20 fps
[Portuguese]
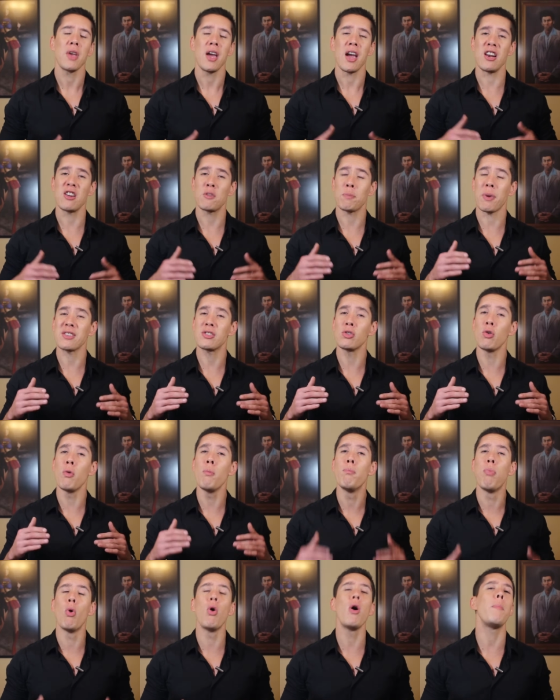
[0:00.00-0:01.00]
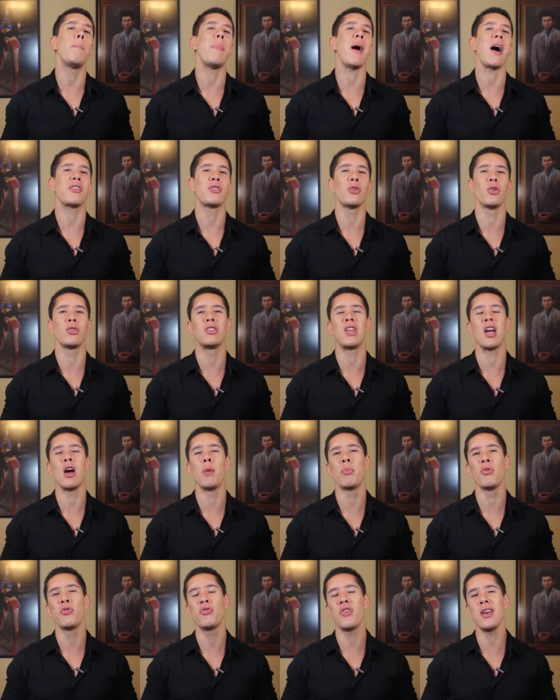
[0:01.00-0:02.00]
Eles passam boa parte do
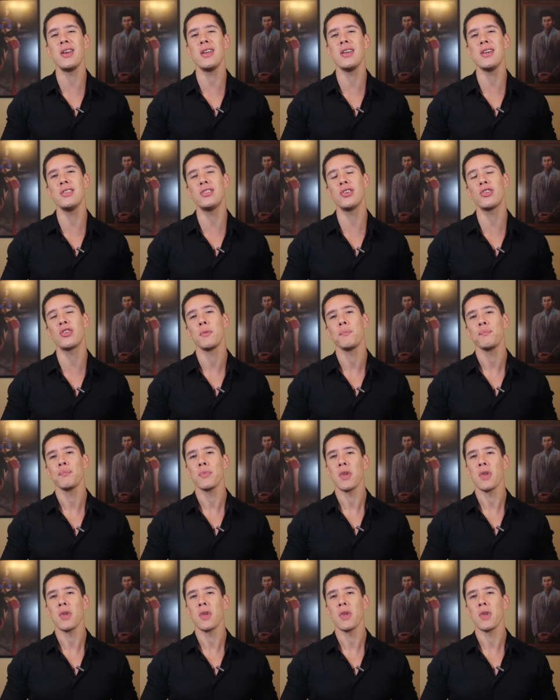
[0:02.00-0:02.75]
tempo felizes,